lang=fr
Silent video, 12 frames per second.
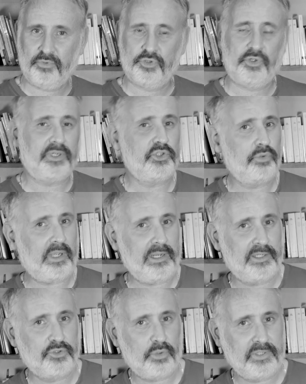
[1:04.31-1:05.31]
je réduirais
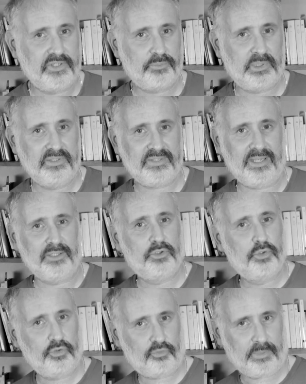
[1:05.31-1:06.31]
la durée des sprints à
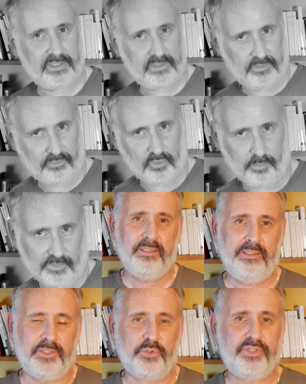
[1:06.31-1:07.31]
deux semaines seulement.
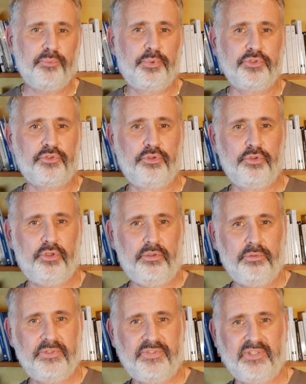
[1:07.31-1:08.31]
La deuxième
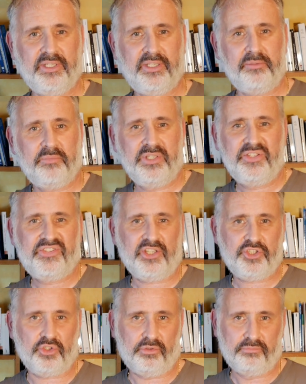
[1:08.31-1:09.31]
posture, c'est
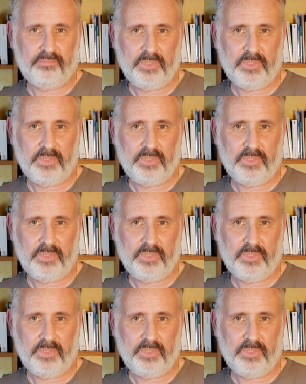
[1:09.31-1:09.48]
sachant.